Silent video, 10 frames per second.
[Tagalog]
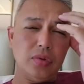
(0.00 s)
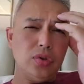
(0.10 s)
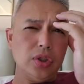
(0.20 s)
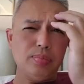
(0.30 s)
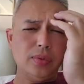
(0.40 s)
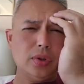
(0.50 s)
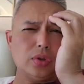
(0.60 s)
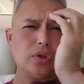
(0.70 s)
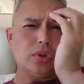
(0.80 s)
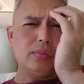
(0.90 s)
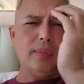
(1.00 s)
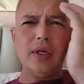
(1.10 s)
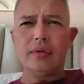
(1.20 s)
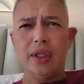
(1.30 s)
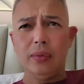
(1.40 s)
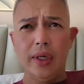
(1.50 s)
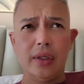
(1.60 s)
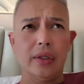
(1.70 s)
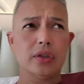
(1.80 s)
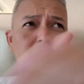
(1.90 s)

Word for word: Isip mo, gusto mong bumili ng Rottweiler,